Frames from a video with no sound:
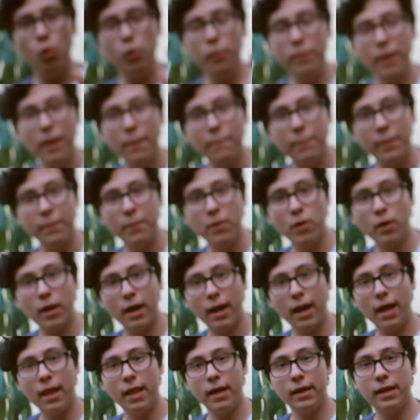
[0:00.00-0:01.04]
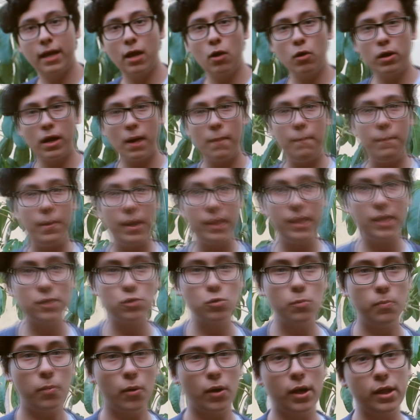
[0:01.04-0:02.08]
Muy bien, primero que nada quiero que aprendas
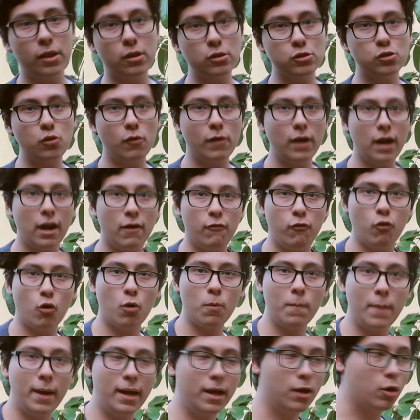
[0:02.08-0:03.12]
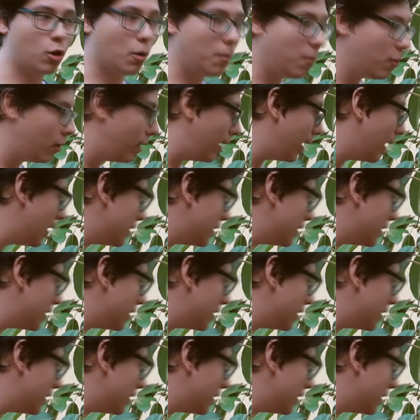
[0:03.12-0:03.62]
un poquito sobre la forma en cómo